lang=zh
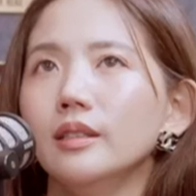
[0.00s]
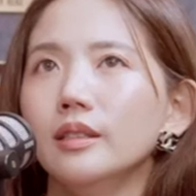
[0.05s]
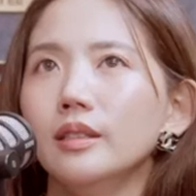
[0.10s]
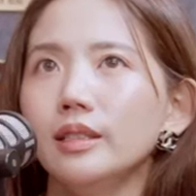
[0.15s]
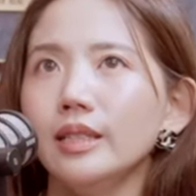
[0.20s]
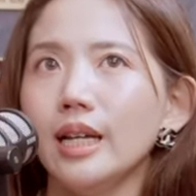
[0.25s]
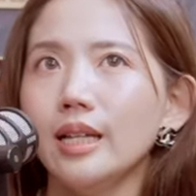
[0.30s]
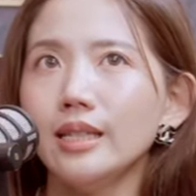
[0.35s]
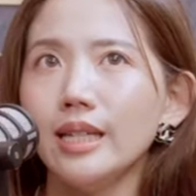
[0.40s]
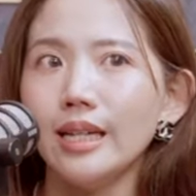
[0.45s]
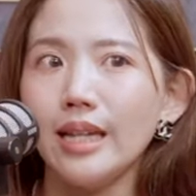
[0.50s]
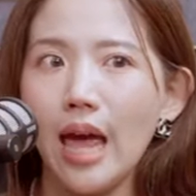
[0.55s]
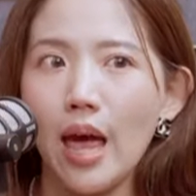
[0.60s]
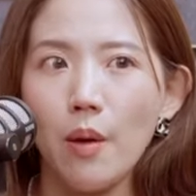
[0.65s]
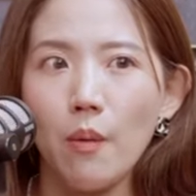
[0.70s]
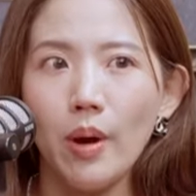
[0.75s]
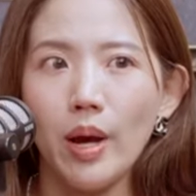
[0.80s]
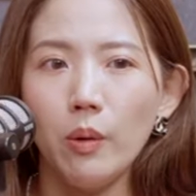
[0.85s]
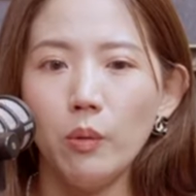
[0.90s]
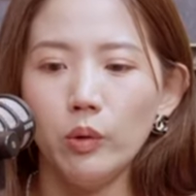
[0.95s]
像在
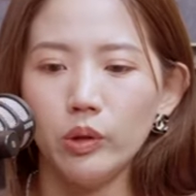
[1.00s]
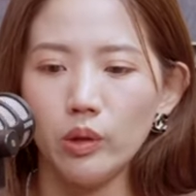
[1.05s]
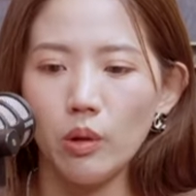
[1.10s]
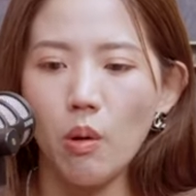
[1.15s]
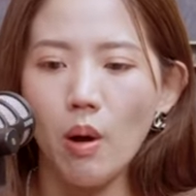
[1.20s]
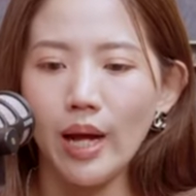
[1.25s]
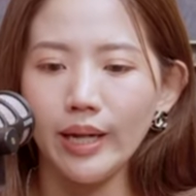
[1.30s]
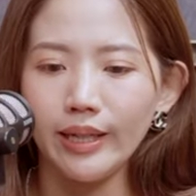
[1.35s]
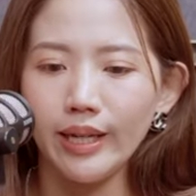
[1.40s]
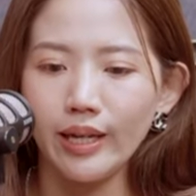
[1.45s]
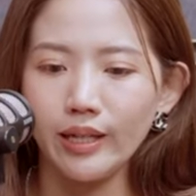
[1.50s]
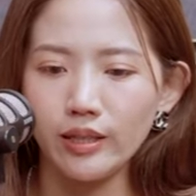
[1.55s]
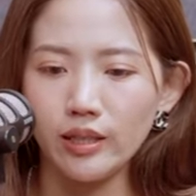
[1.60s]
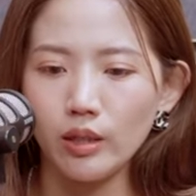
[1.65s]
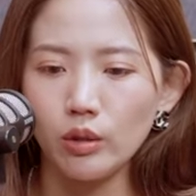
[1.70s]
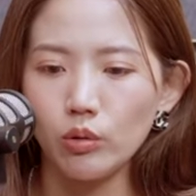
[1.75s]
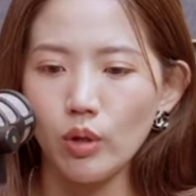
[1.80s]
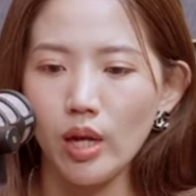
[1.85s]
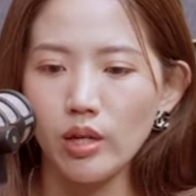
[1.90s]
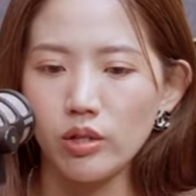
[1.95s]
台湾，我的花店已
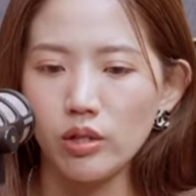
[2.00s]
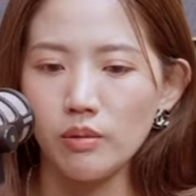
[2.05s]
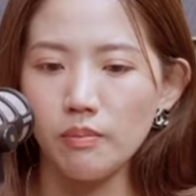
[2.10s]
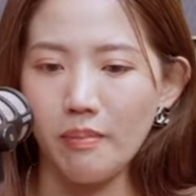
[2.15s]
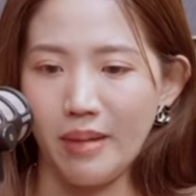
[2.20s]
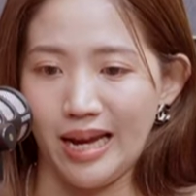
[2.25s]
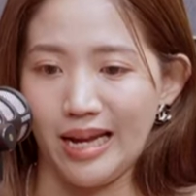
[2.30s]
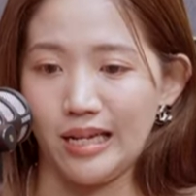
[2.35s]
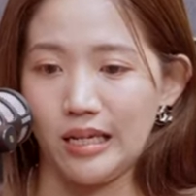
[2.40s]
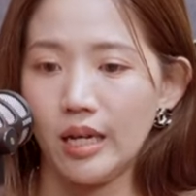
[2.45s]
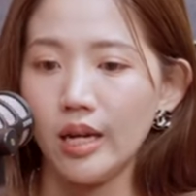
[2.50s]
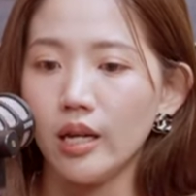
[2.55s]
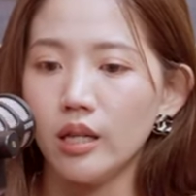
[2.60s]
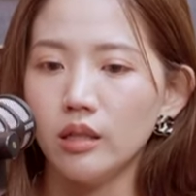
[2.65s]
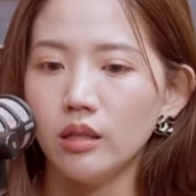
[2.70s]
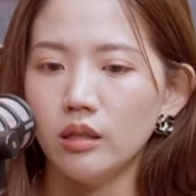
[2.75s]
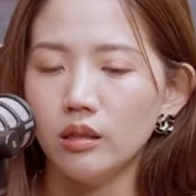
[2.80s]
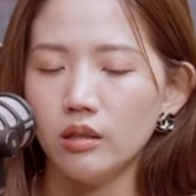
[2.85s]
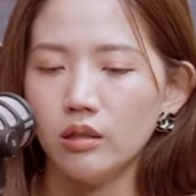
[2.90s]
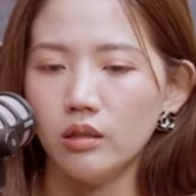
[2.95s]
经算是每
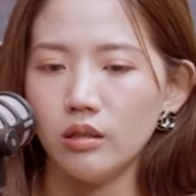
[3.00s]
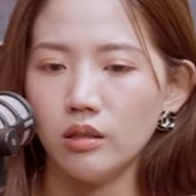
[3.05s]
天